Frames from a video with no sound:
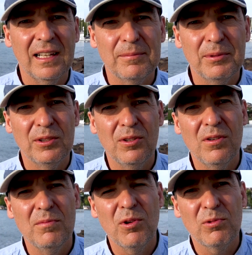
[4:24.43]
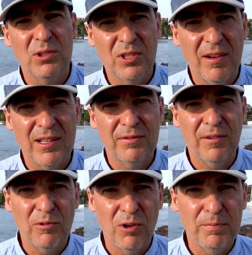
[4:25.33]
jakby to mogło działać w
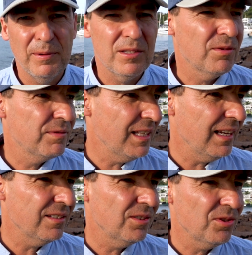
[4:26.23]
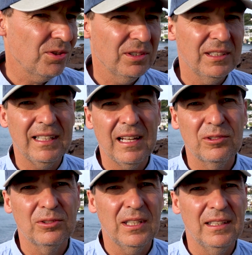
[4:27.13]
Europie czy w Stanach Zjednoczonych, tak jak
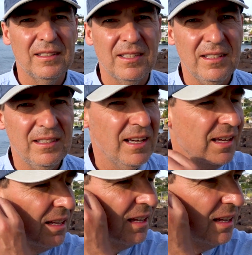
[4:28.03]
to tradycyjnie